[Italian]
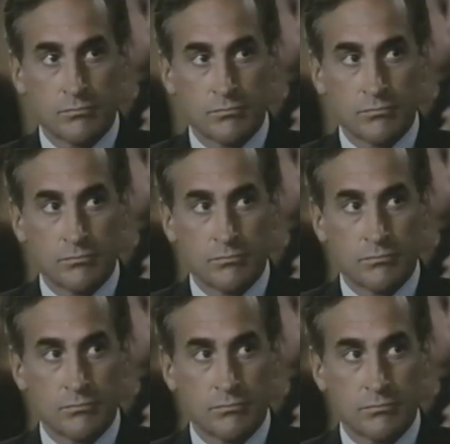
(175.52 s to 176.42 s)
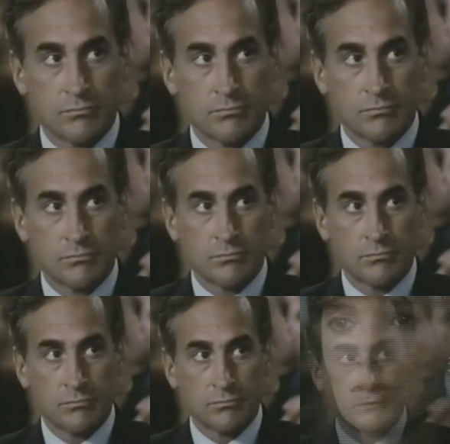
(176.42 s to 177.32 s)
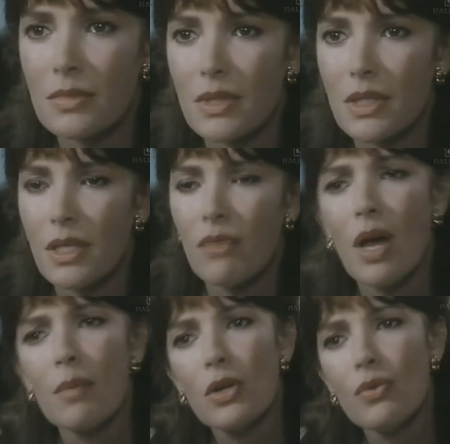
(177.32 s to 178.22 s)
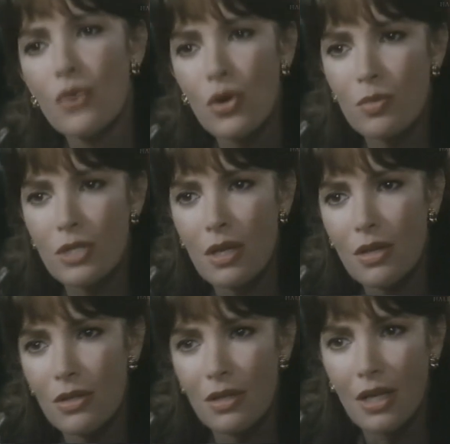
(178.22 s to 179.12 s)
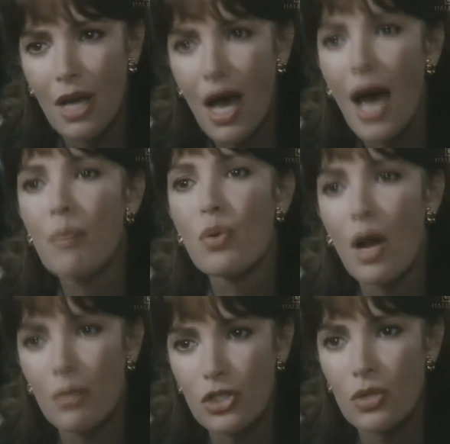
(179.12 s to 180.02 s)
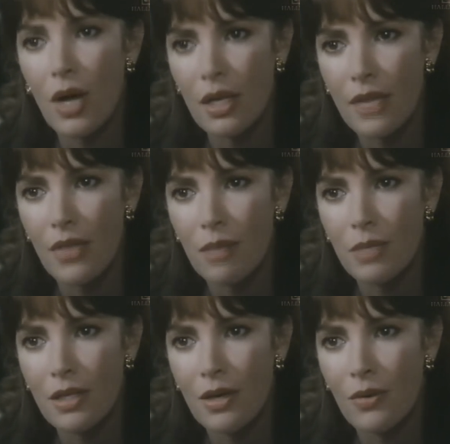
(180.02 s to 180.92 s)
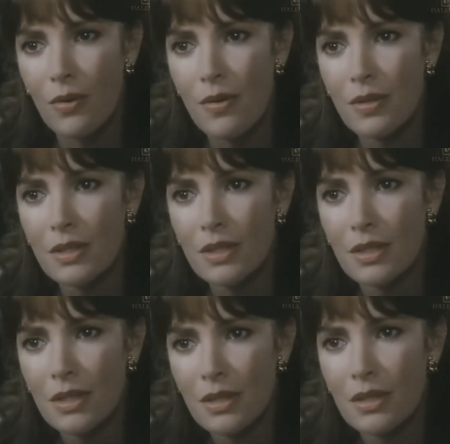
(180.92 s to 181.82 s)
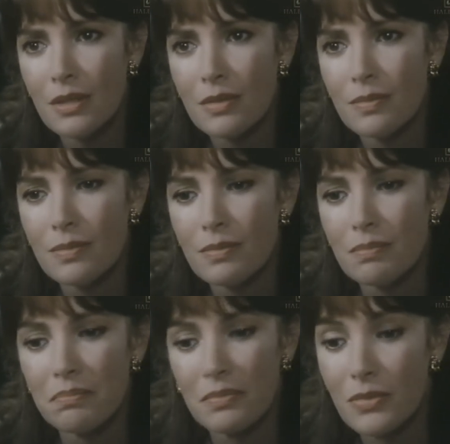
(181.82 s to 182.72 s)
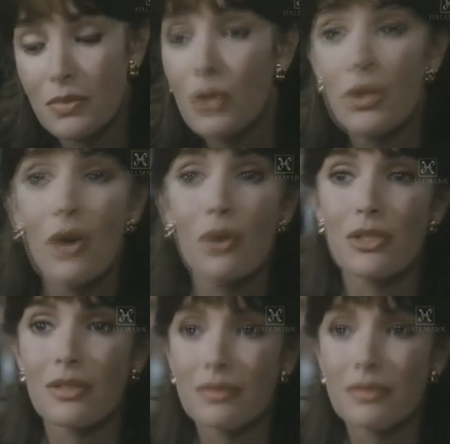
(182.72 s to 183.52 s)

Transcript: conoscere per quelli che si è. Se mi affiderete l'incarico, senatore, mi adopererò perché ci conoscano. E chi lo